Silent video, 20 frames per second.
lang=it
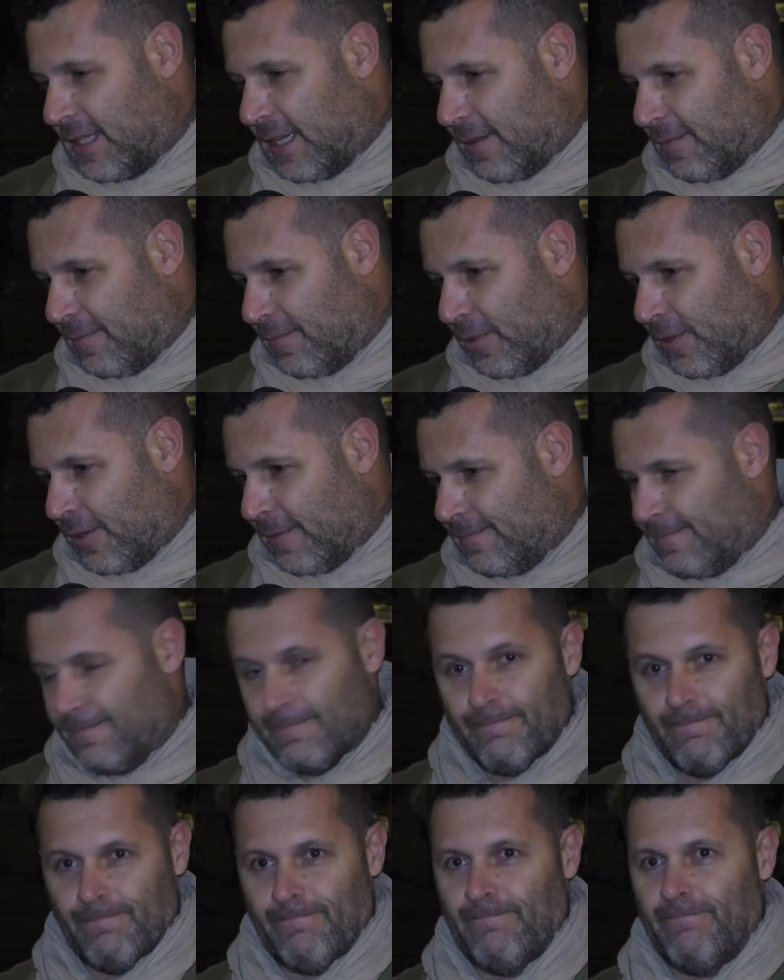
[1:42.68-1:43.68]
per esempio,
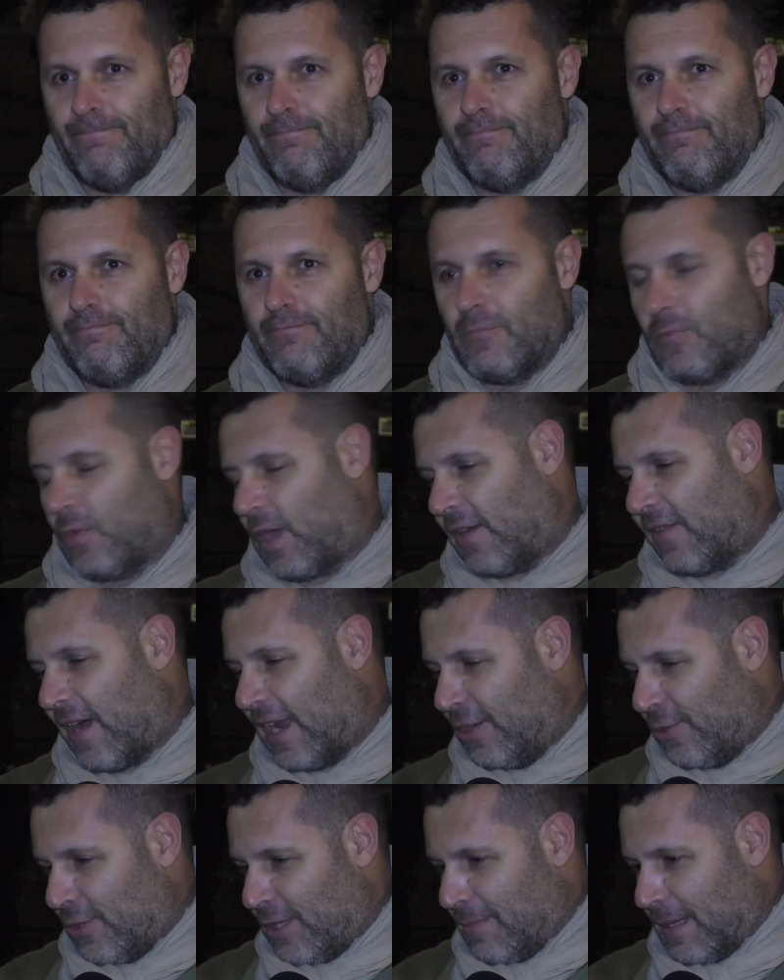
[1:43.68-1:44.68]

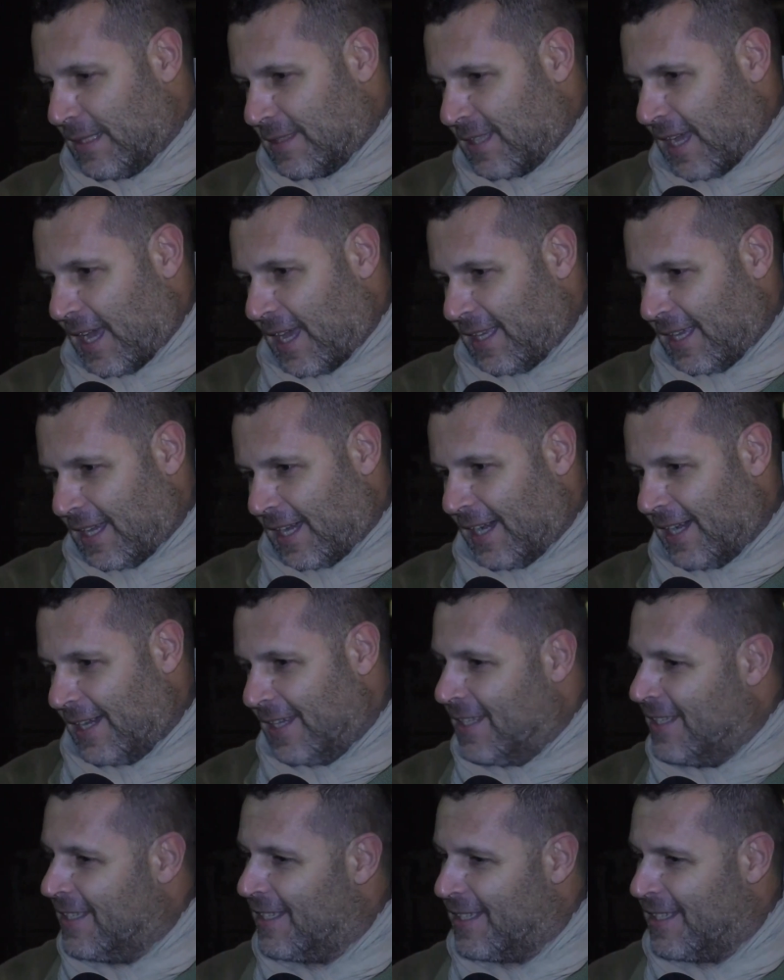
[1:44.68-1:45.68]
cavallo di
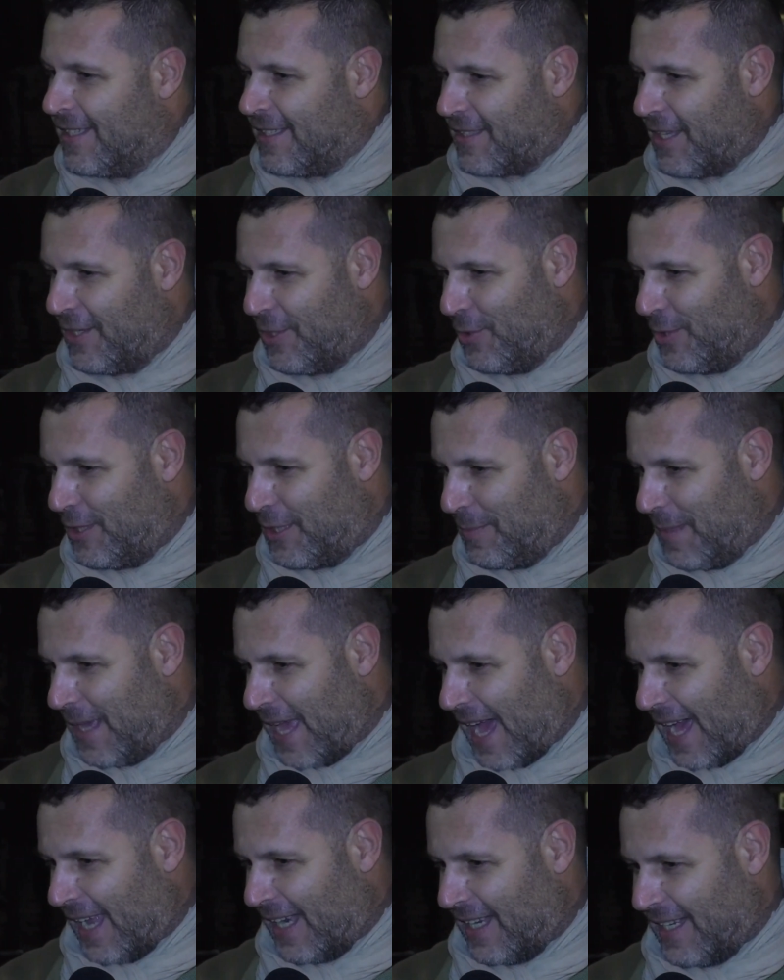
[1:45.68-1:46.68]
battaglia degli ultimi